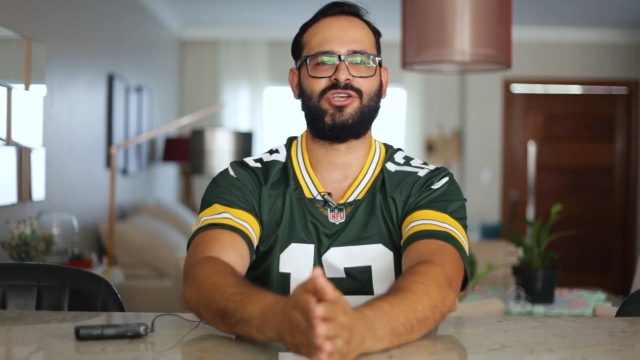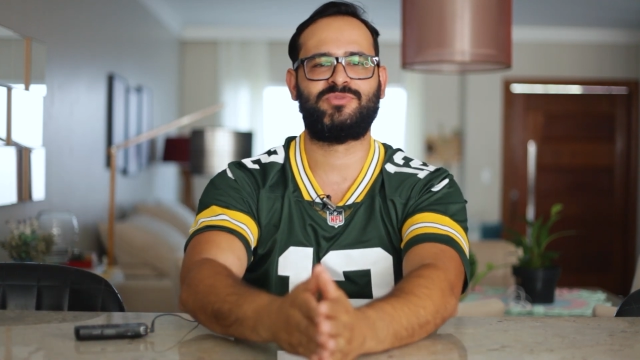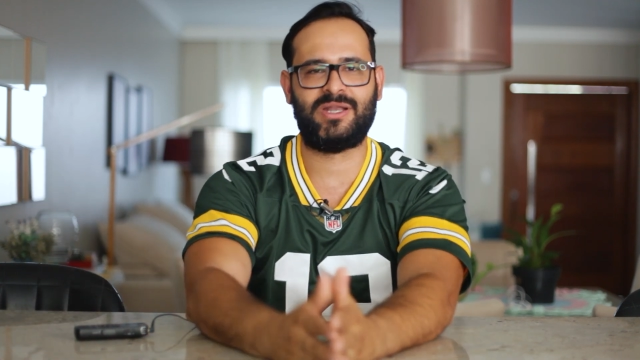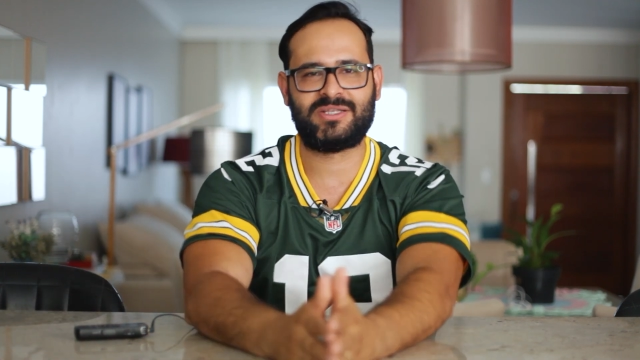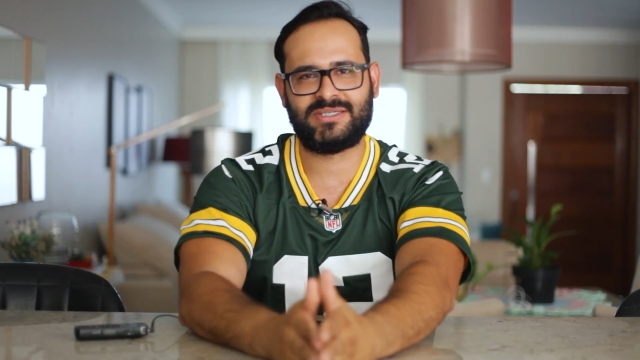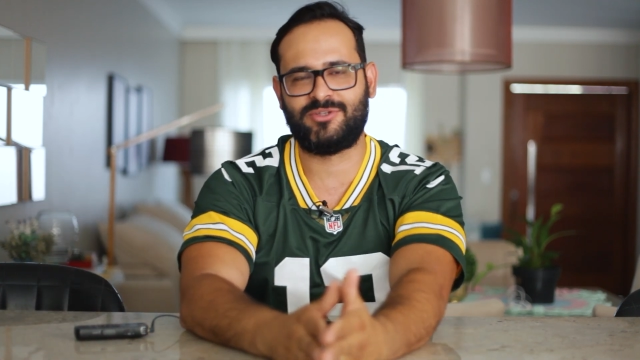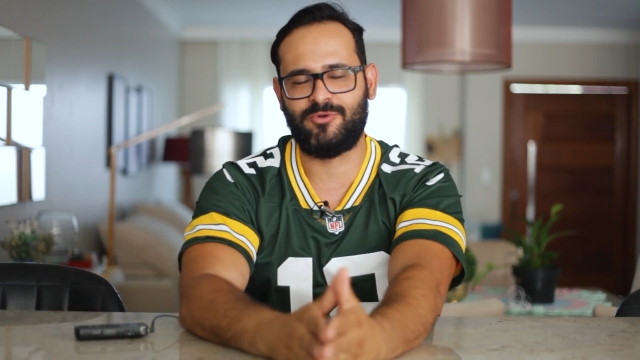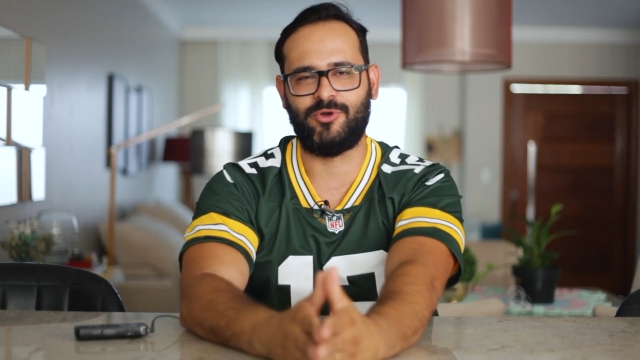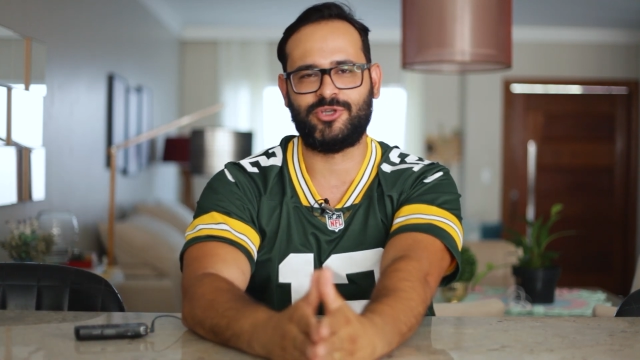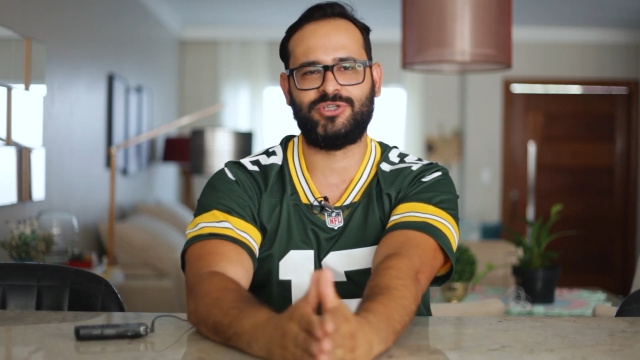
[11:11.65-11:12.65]
Espero que vocês tenham
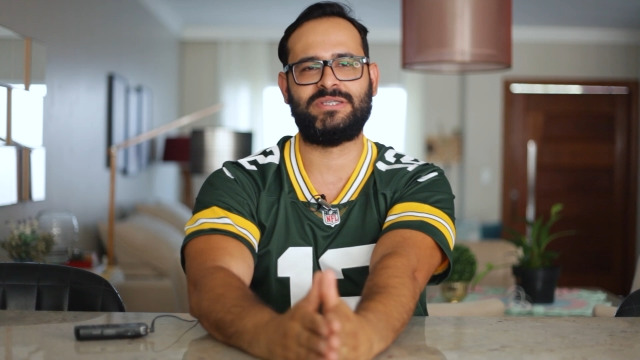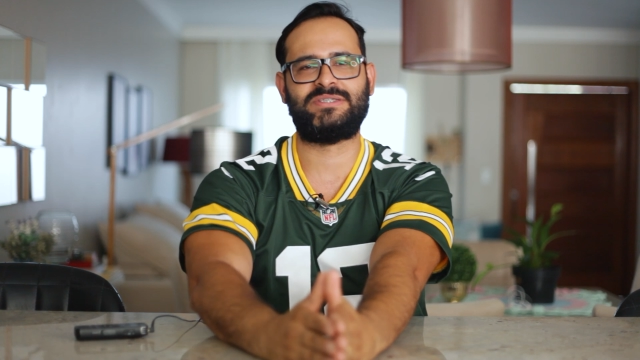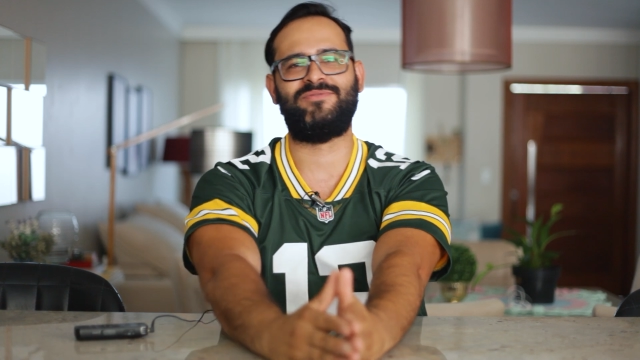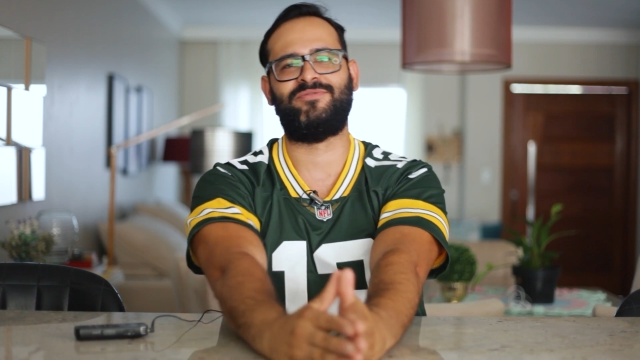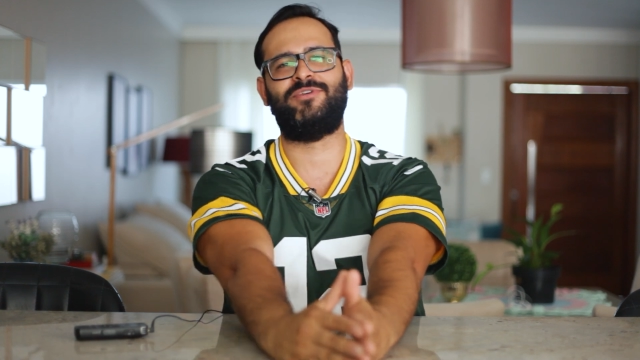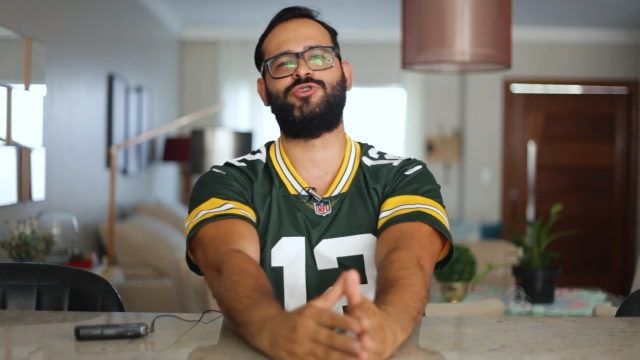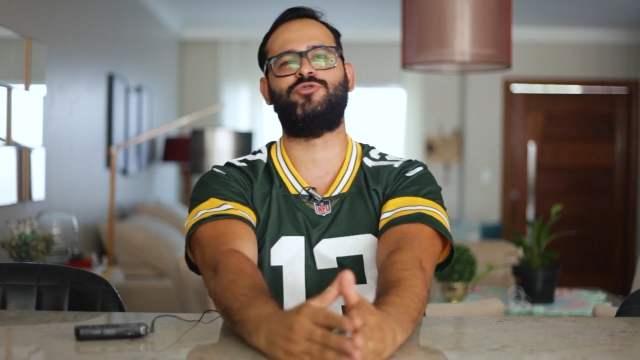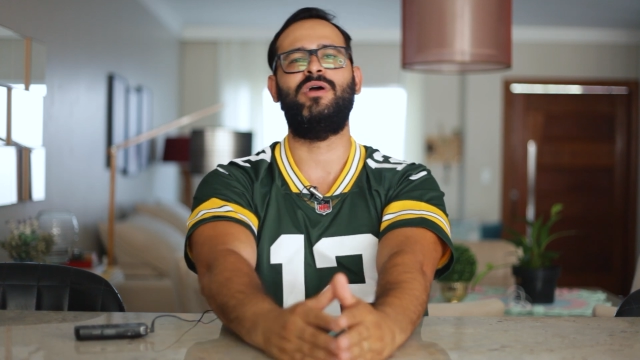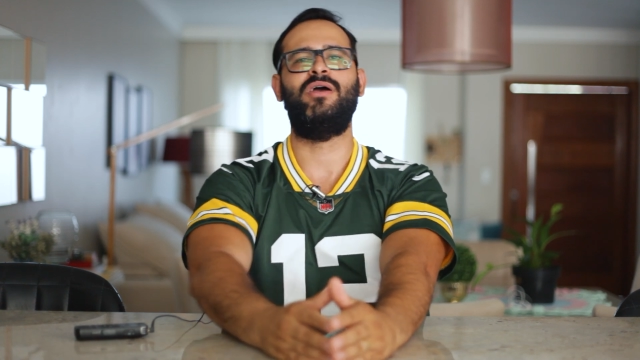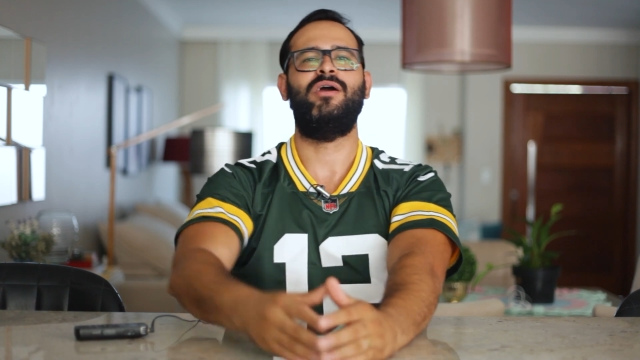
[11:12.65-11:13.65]
curtido esse vídeo.